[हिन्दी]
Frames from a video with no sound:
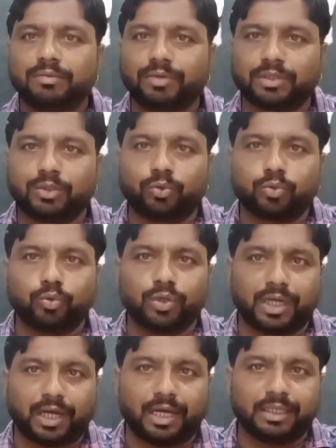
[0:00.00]
व्यक्तित्व को
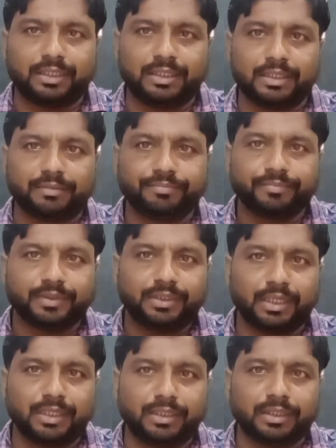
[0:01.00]
निखारती है
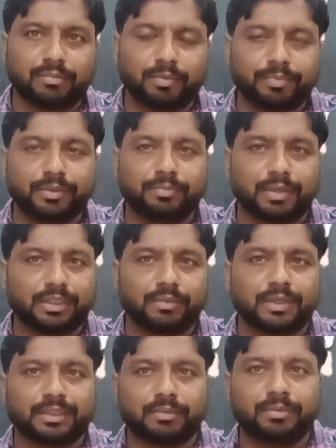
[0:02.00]
यानी हम अपनी
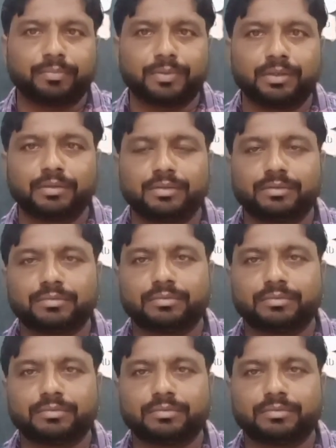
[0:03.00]
मातृभाषा में अपनी